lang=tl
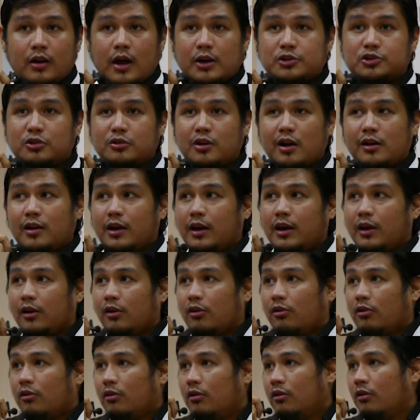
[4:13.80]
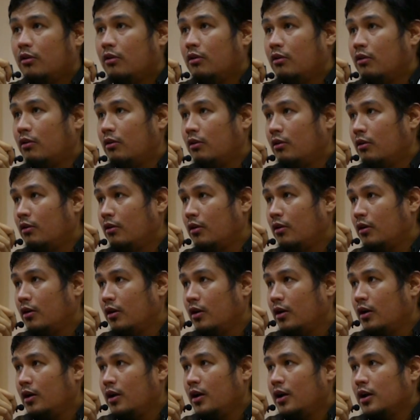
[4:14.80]
National hero.
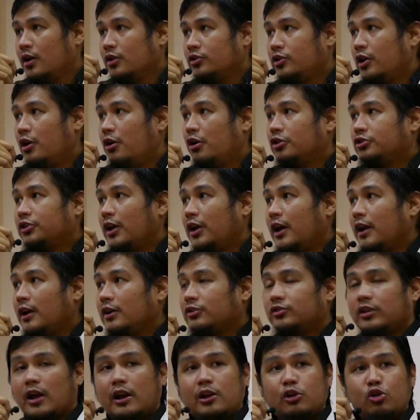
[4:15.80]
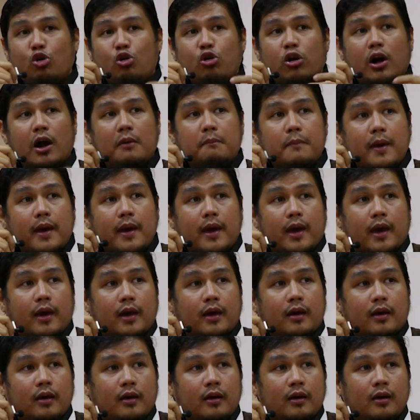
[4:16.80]
Si Jose Rizal, nung gabi,
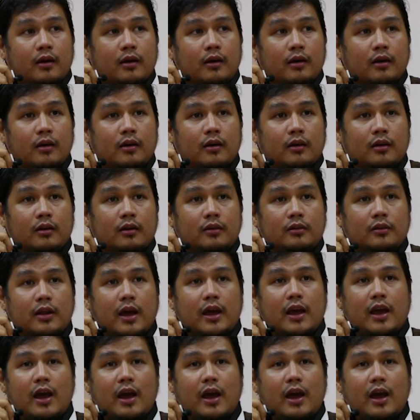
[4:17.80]
na